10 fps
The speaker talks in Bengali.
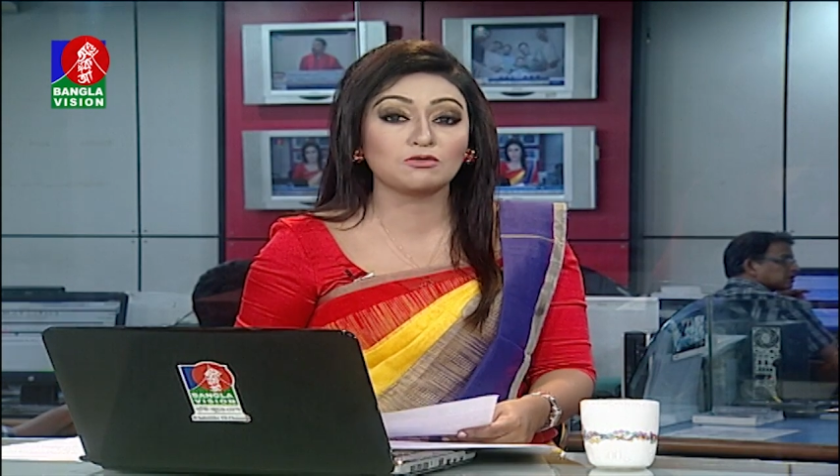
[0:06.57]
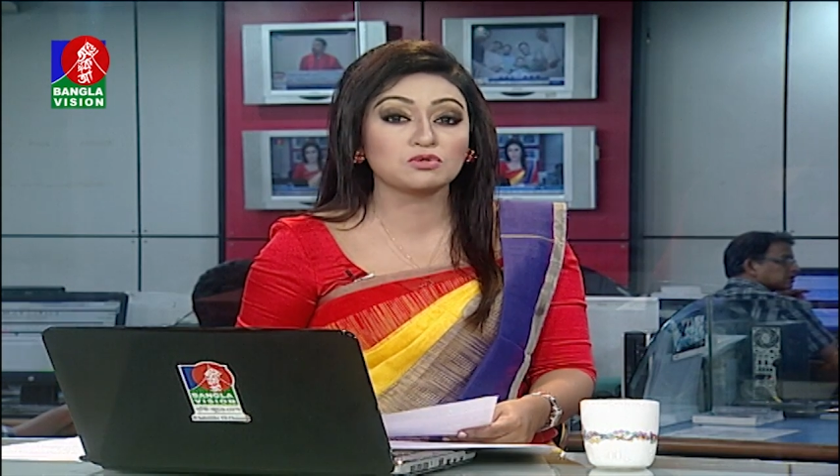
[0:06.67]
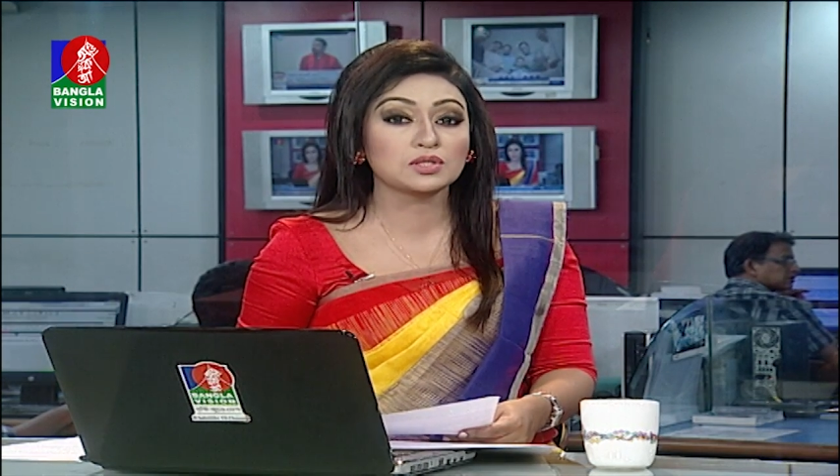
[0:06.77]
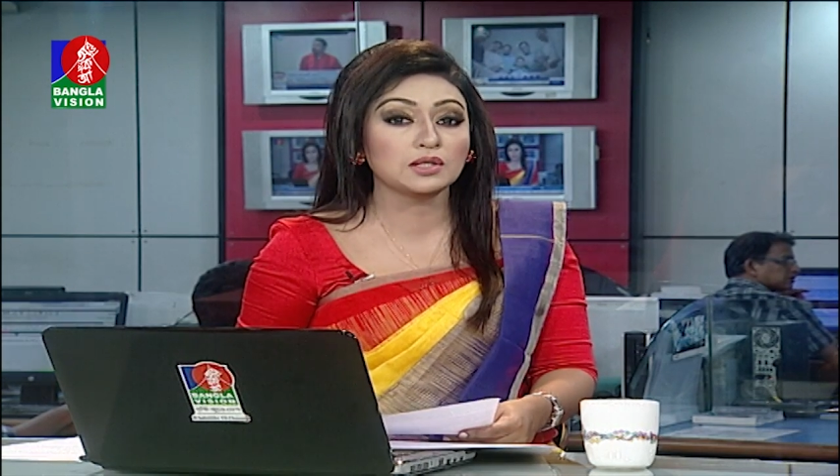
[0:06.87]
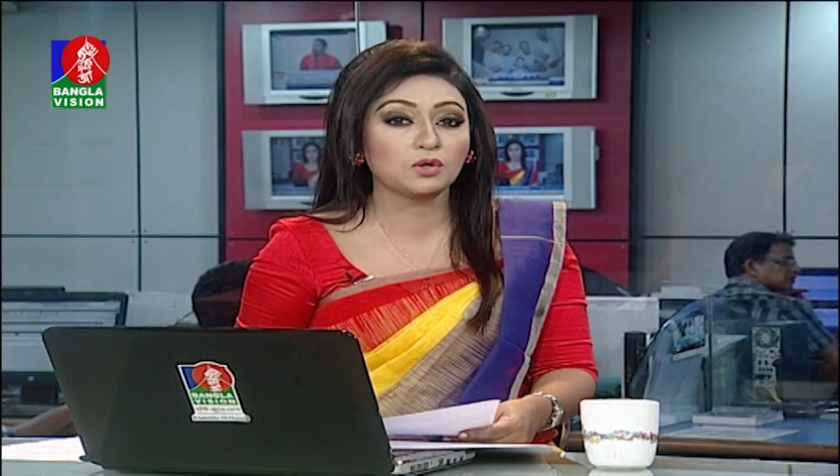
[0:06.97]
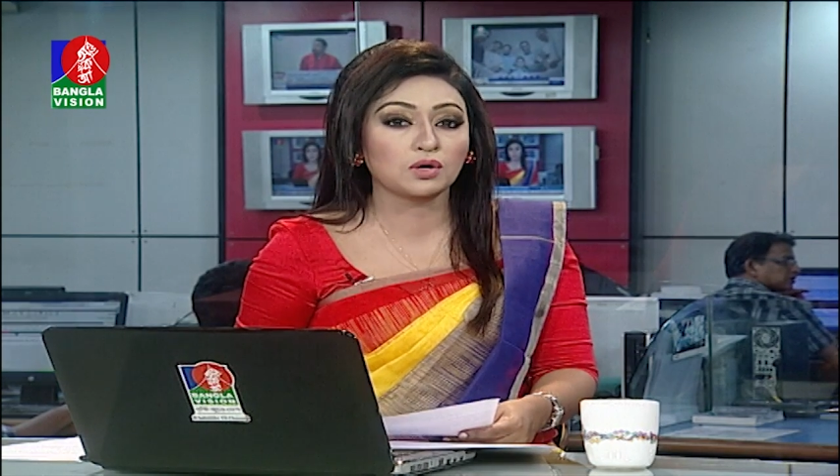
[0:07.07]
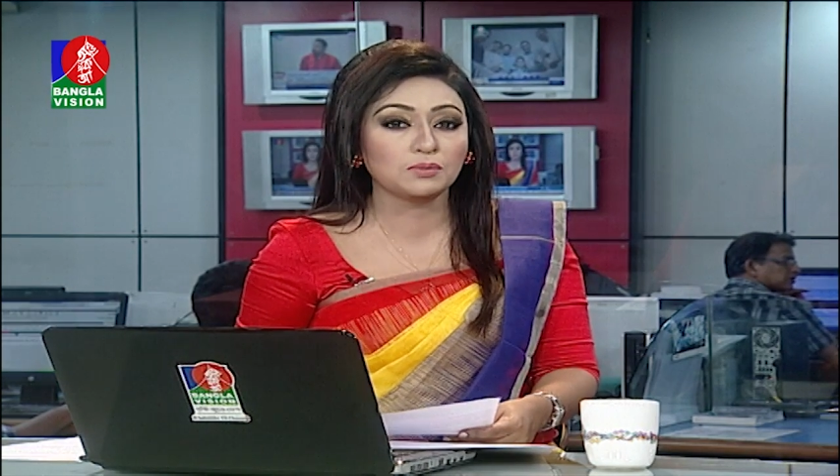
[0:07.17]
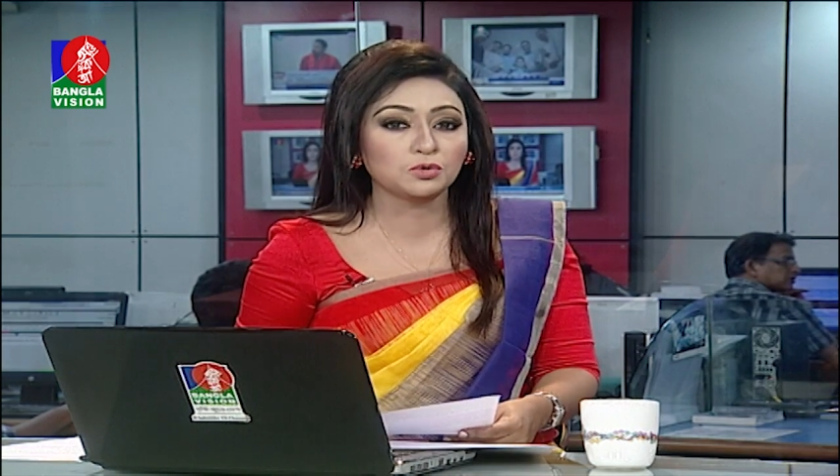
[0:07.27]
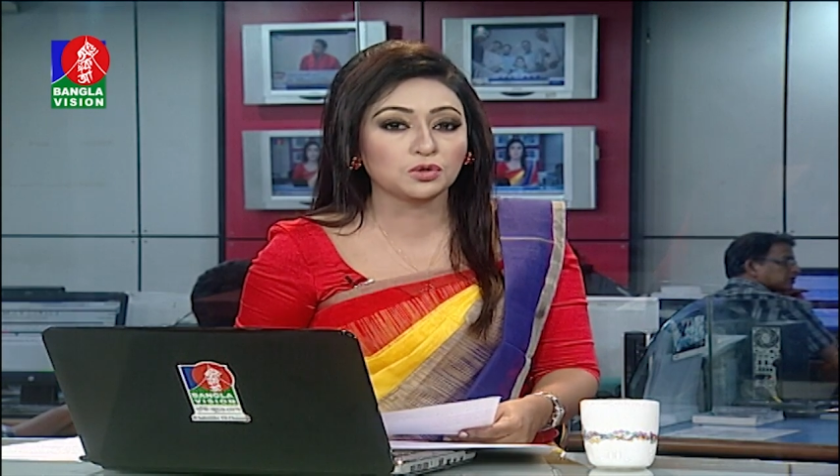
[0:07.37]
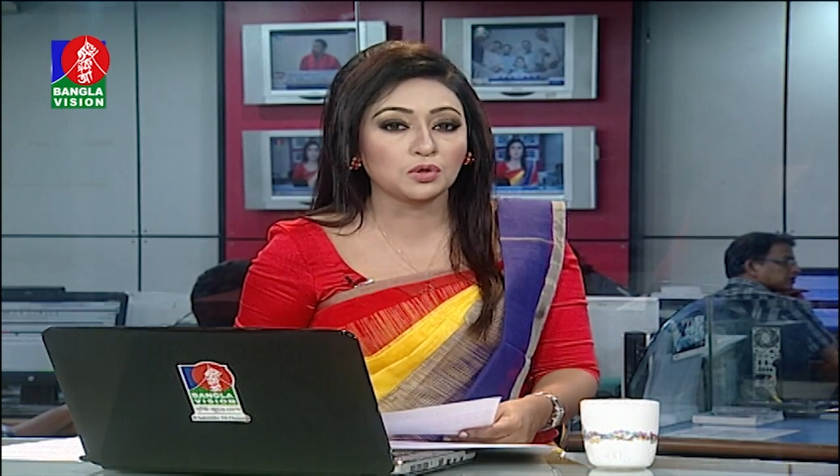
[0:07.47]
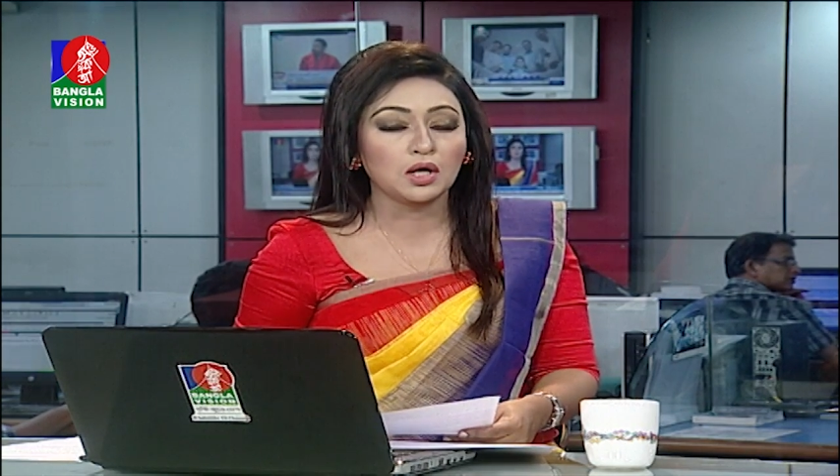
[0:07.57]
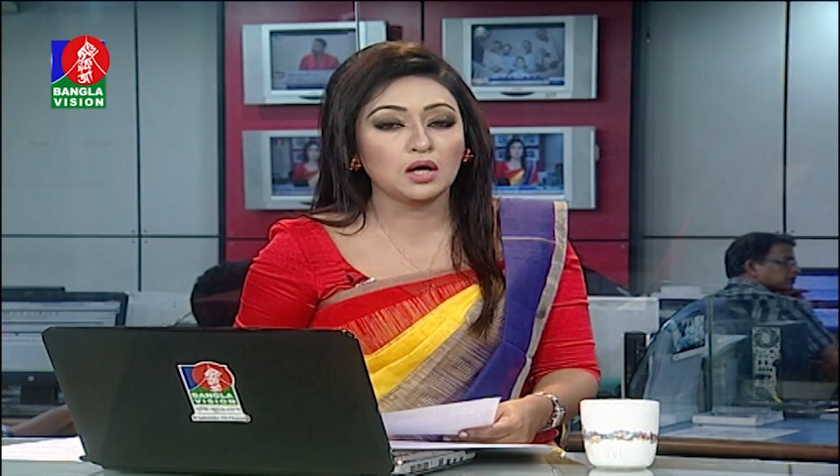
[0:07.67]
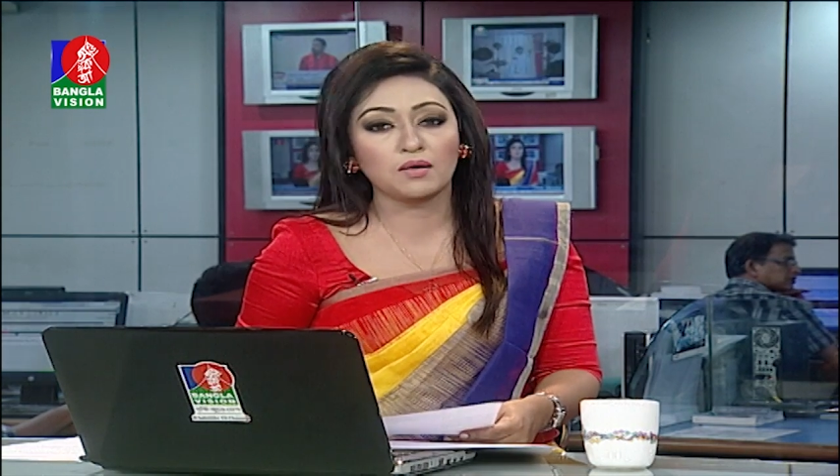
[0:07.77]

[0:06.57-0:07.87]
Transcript: কাউন্সিল করার মতো